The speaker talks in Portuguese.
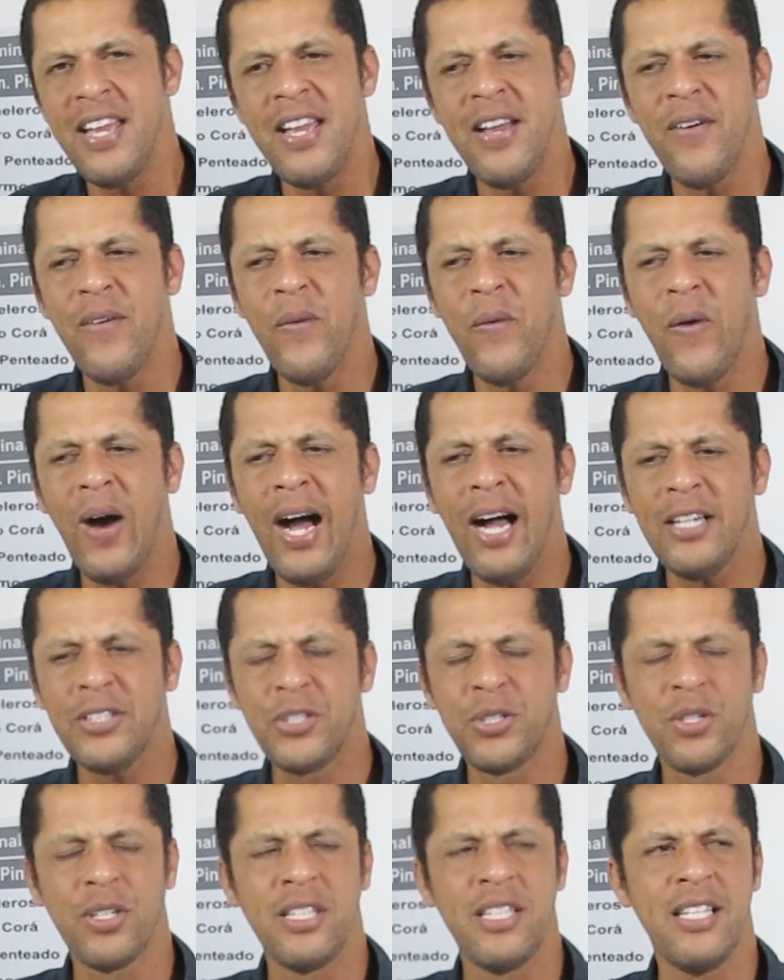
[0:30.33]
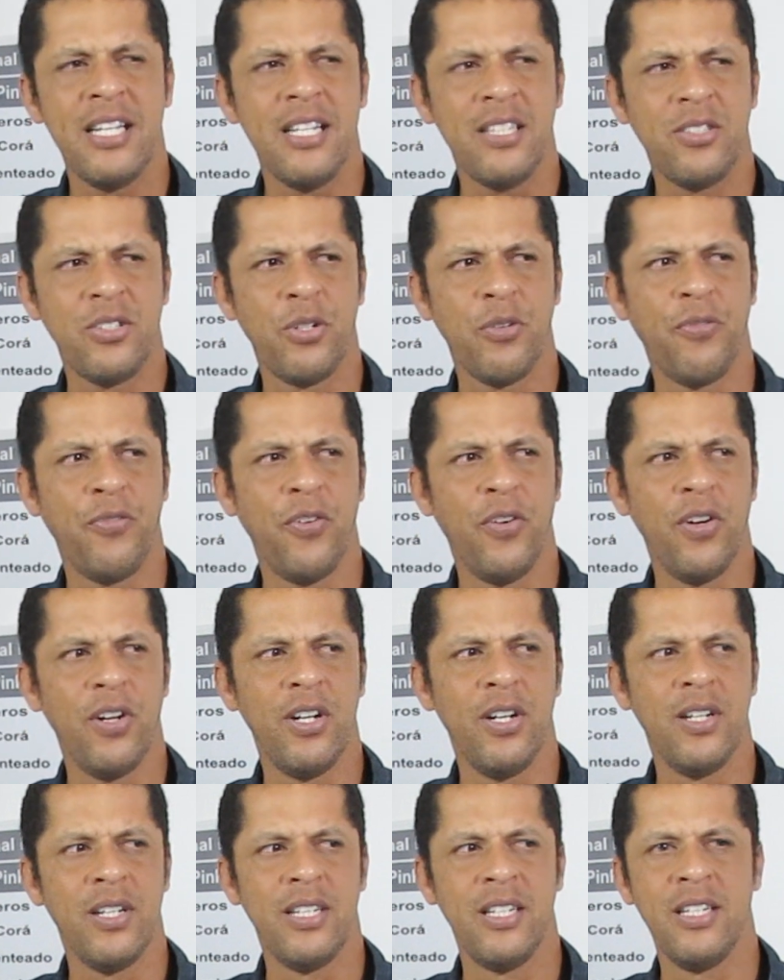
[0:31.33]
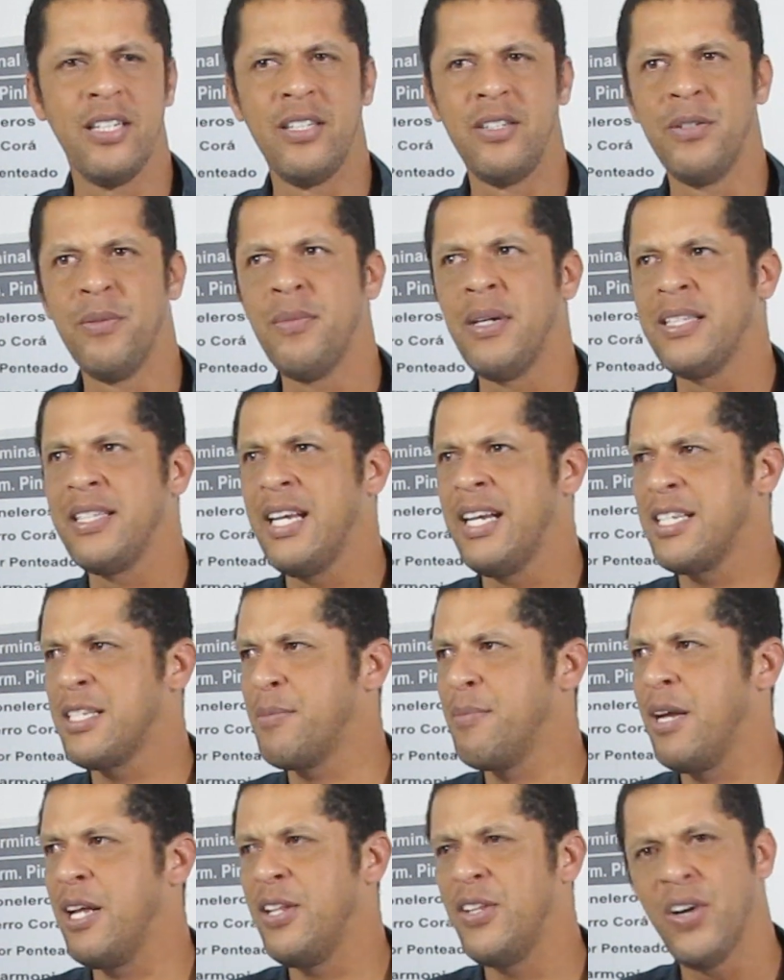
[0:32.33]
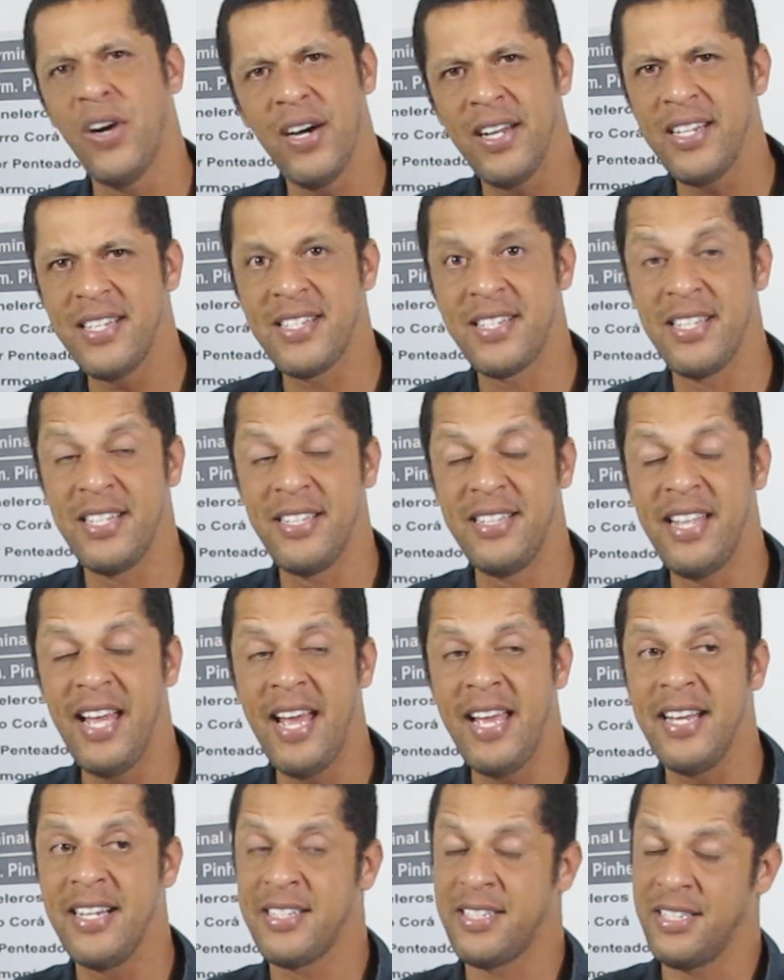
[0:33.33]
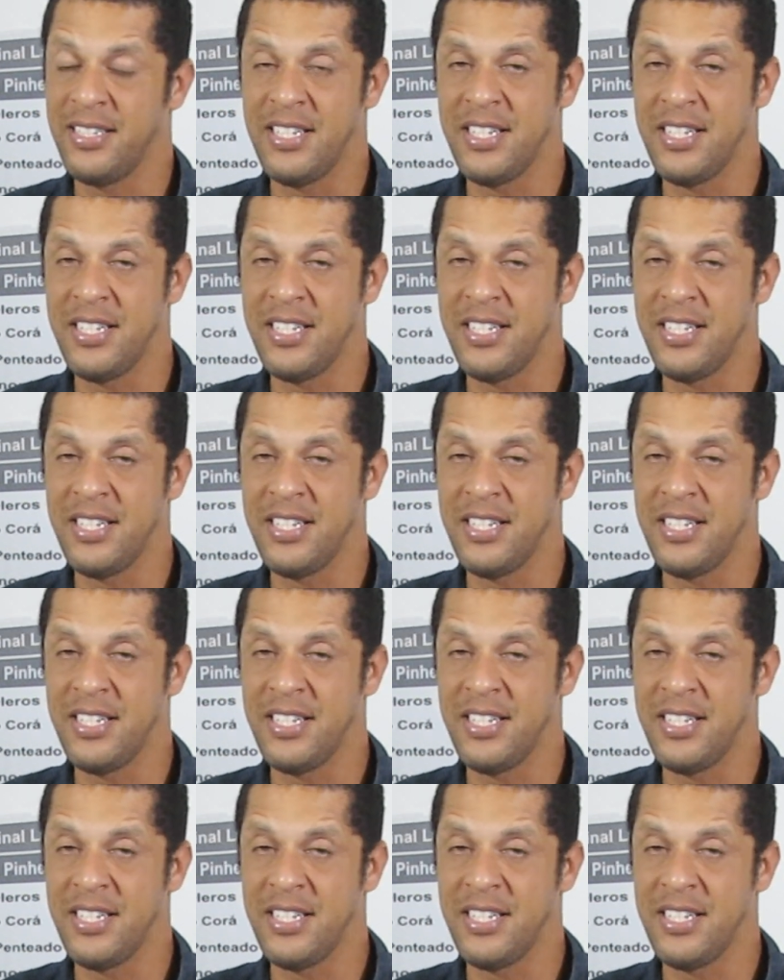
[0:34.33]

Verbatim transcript: eu acho que este foi uma das melhores ideias e